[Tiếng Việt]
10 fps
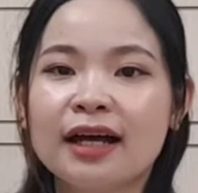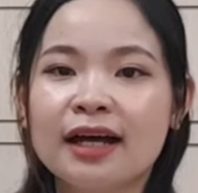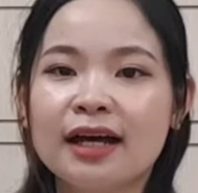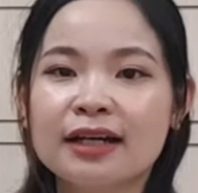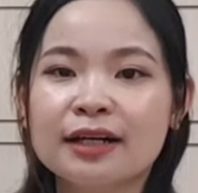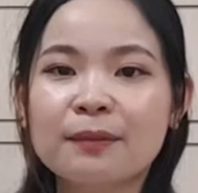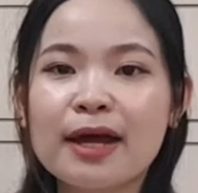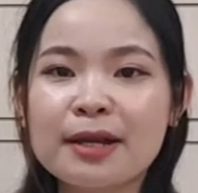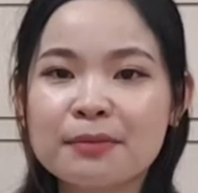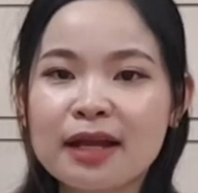à, gần
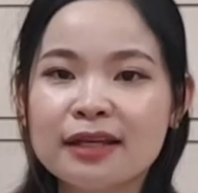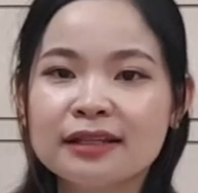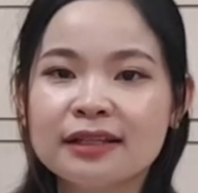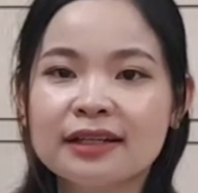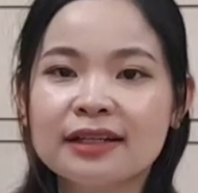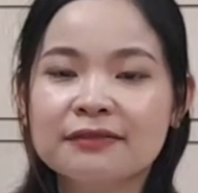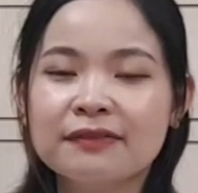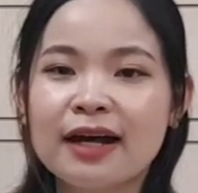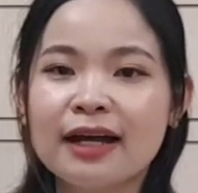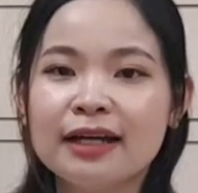3 năm nay
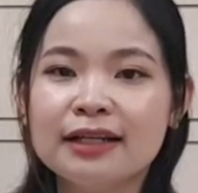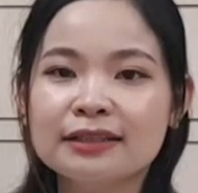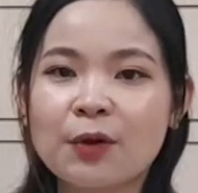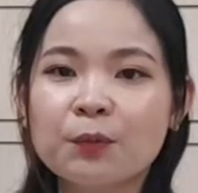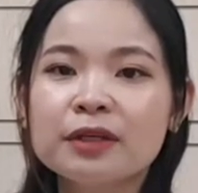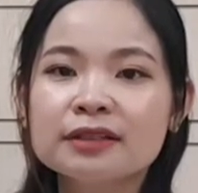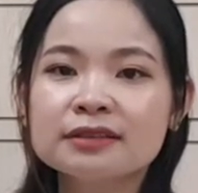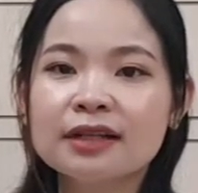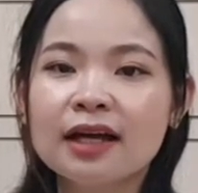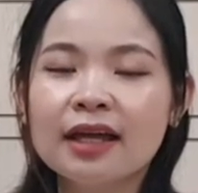và cũng
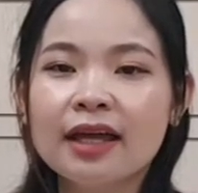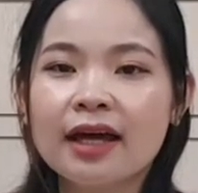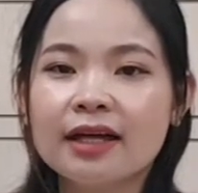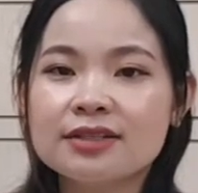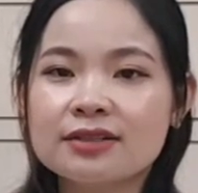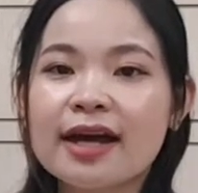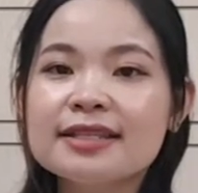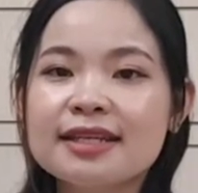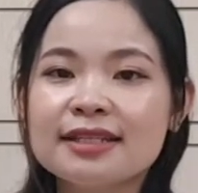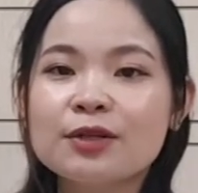như à, cho các
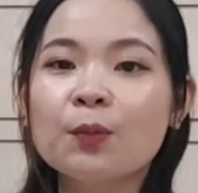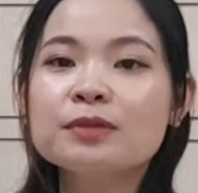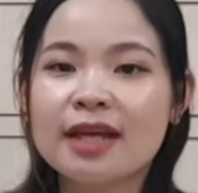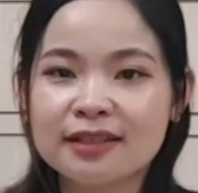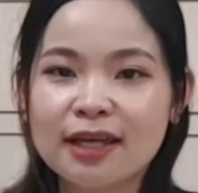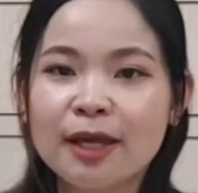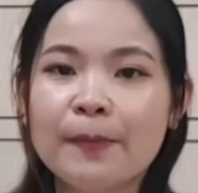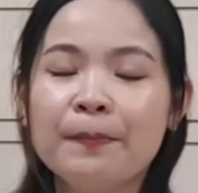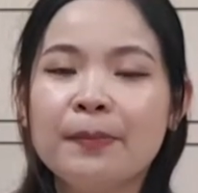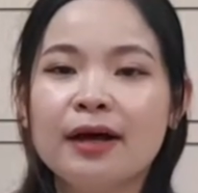anh chị cùng trải
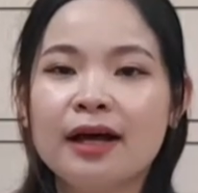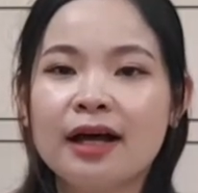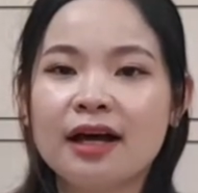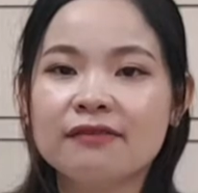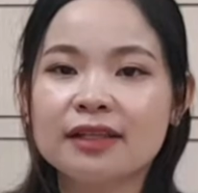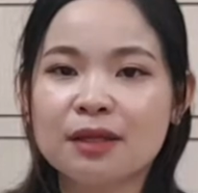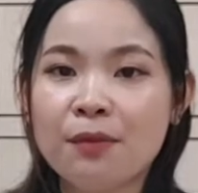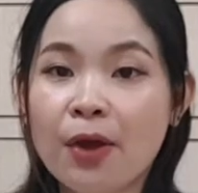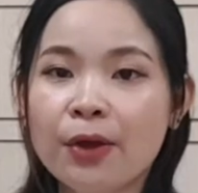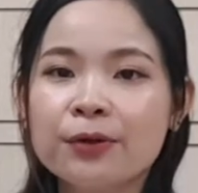nghiệm à, và tìm
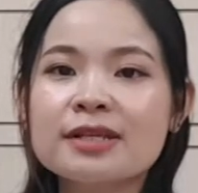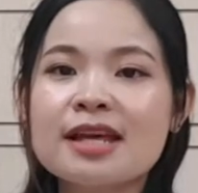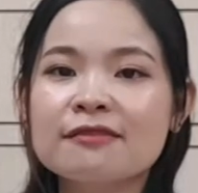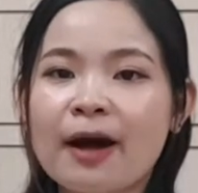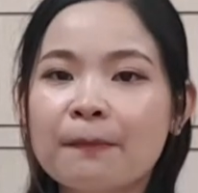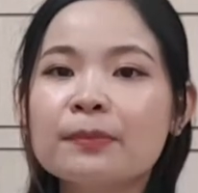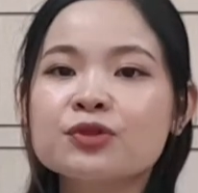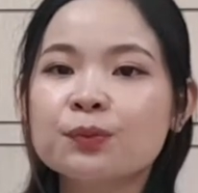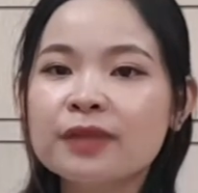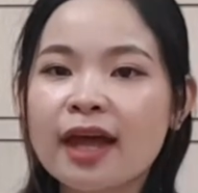hiểu cái sản phẩm mà
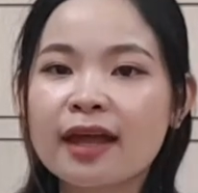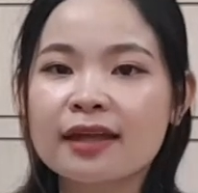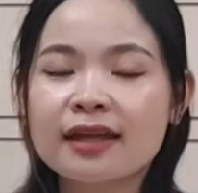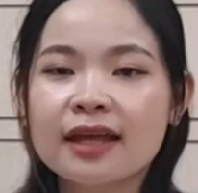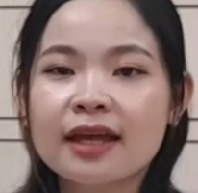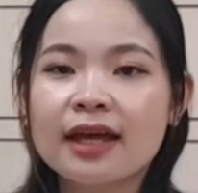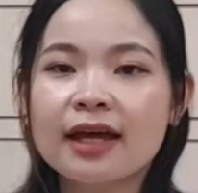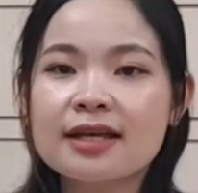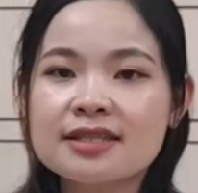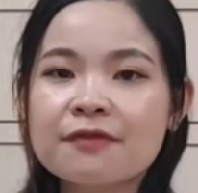chúng ta
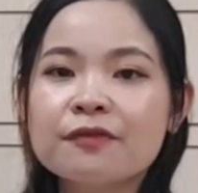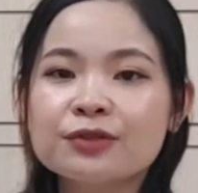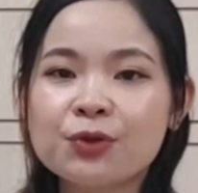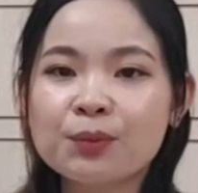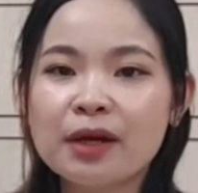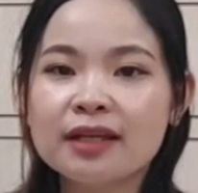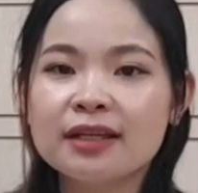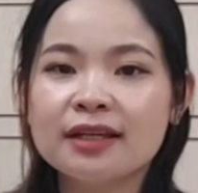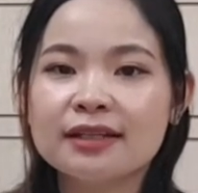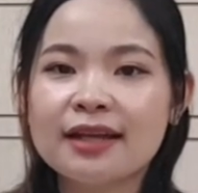à, sắp và chuẩn bị
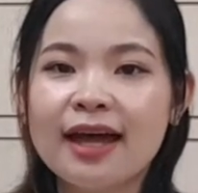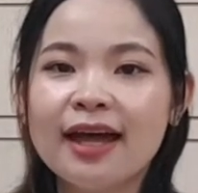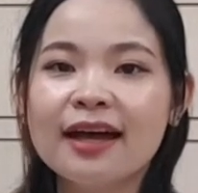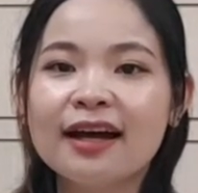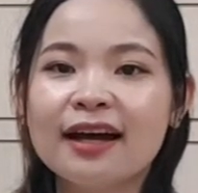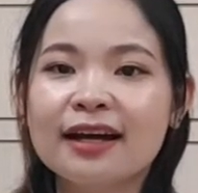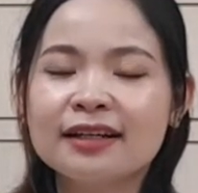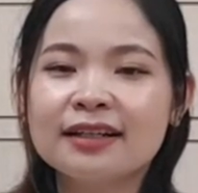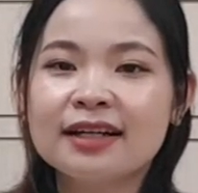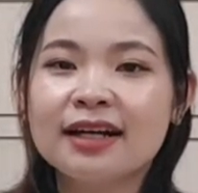để à,
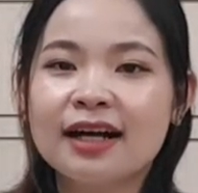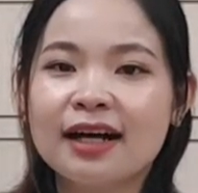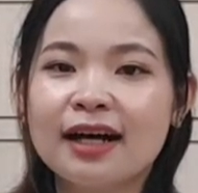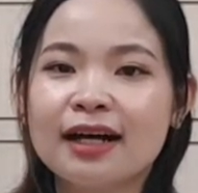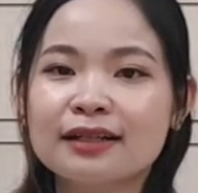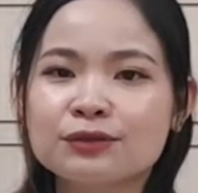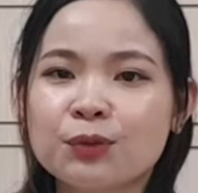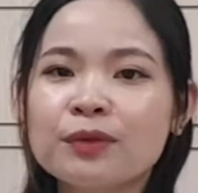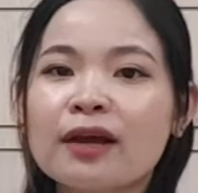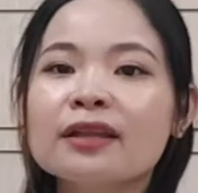à,
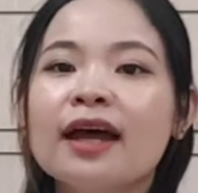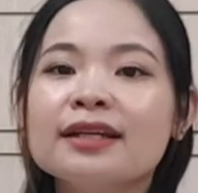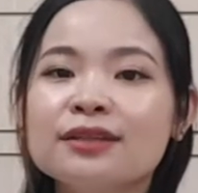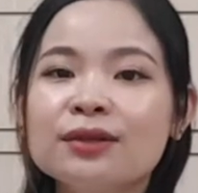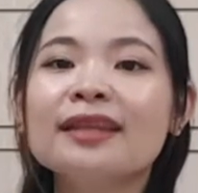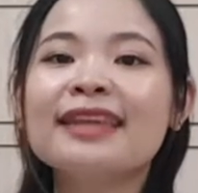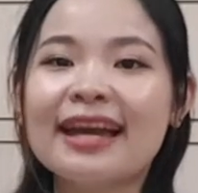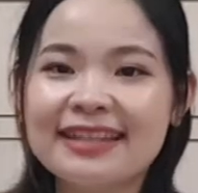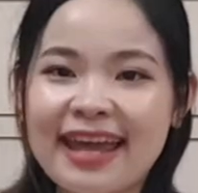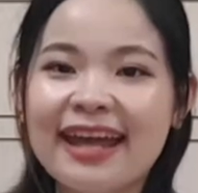chúng ta có thể kinh doanh
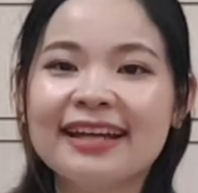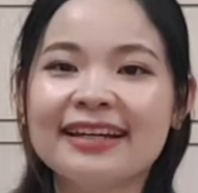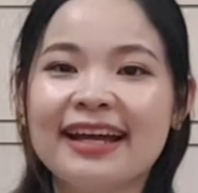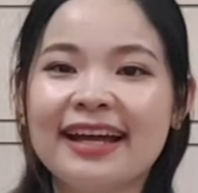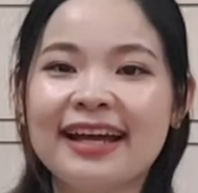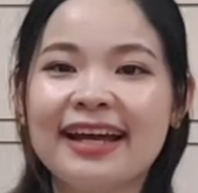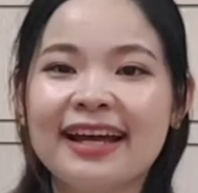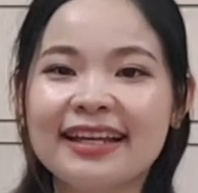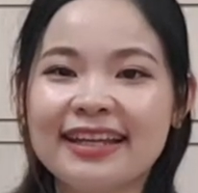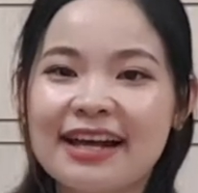tại nhà
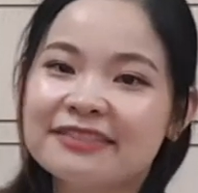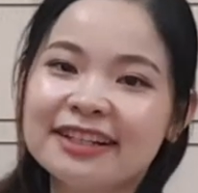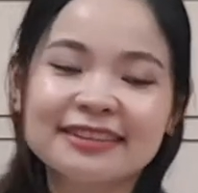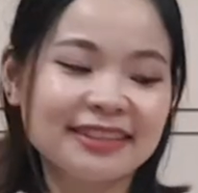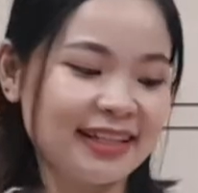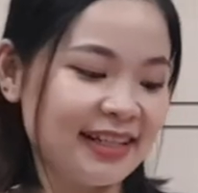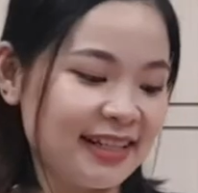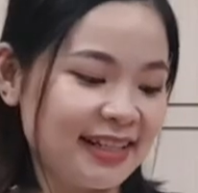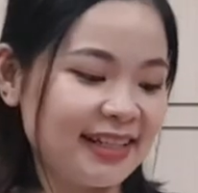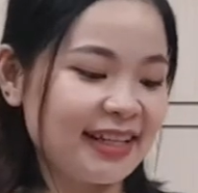dạ vâng
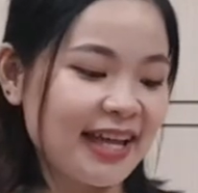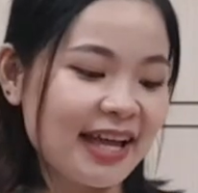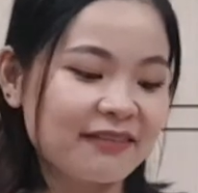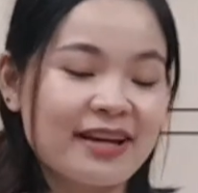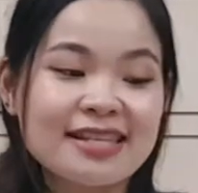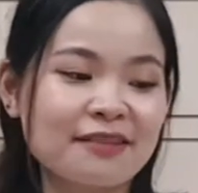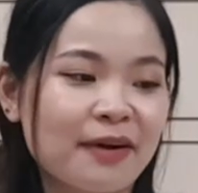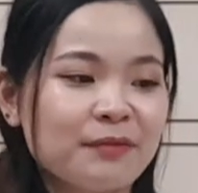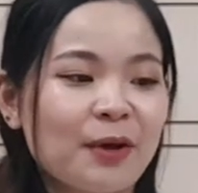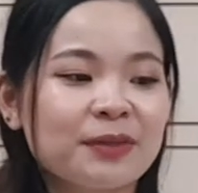và sản
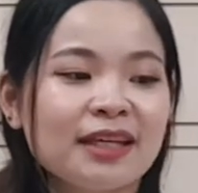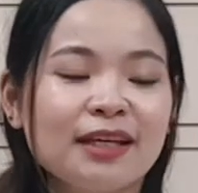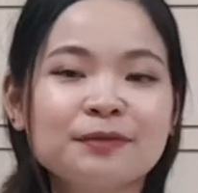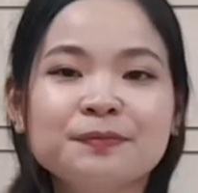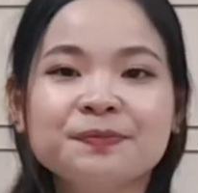phẩm đầu tiên